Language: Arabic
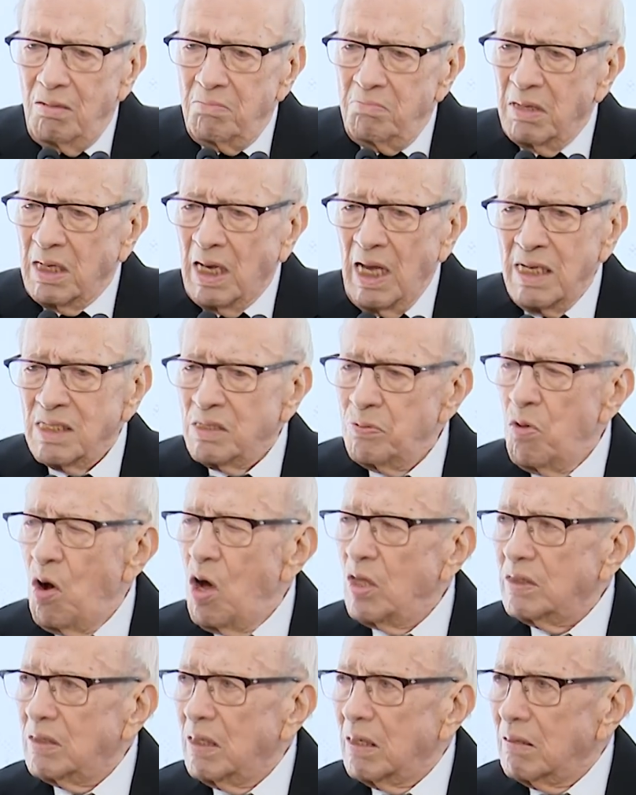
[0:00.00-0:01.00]
ما كانش
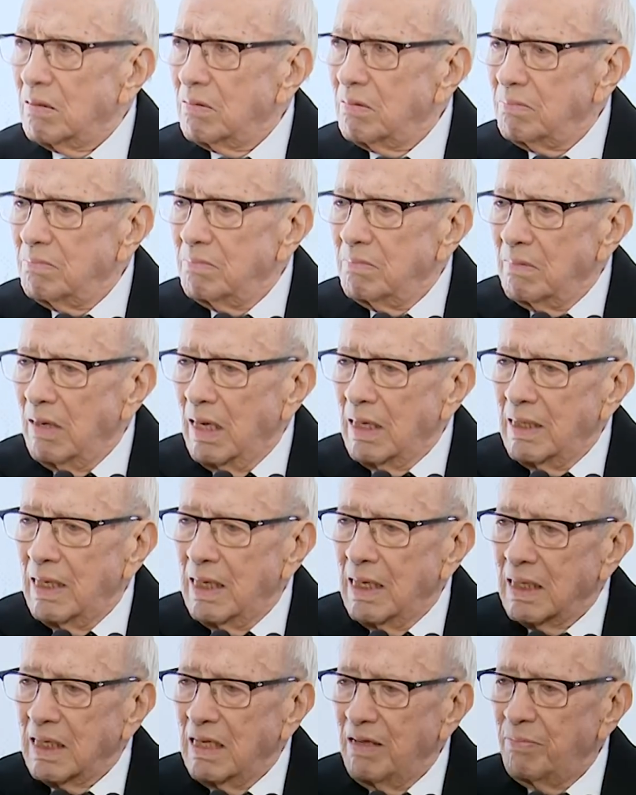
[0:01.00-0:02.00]
مؤطر
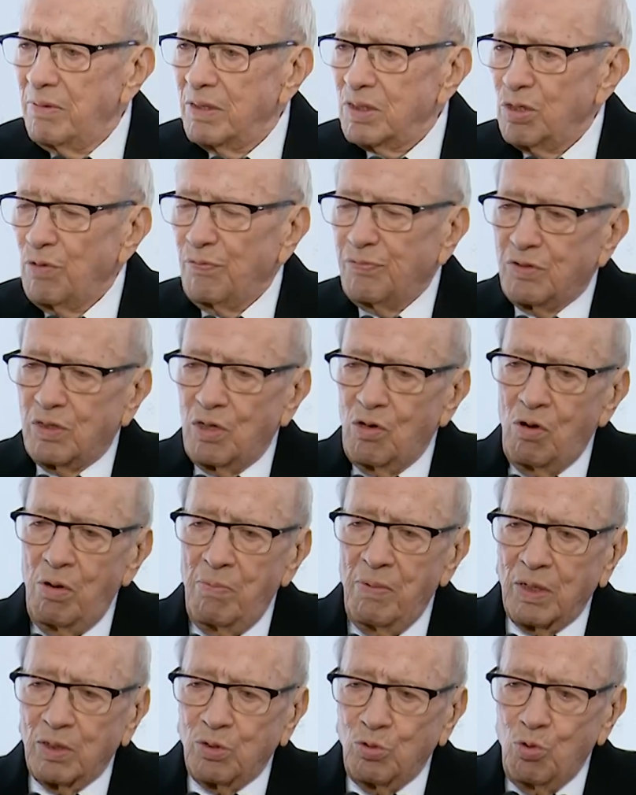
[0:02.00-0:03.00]
معناها كيما شفت توا
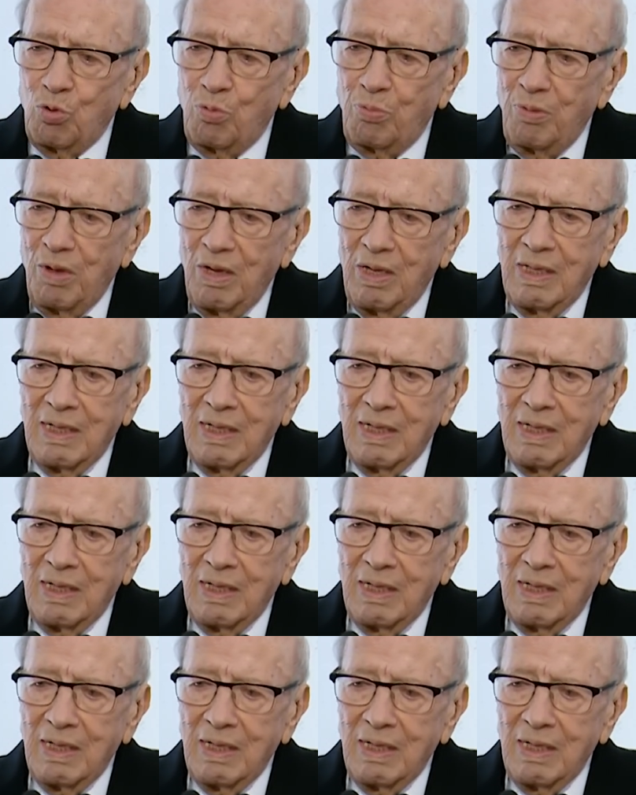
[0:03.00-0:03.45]
مكتوب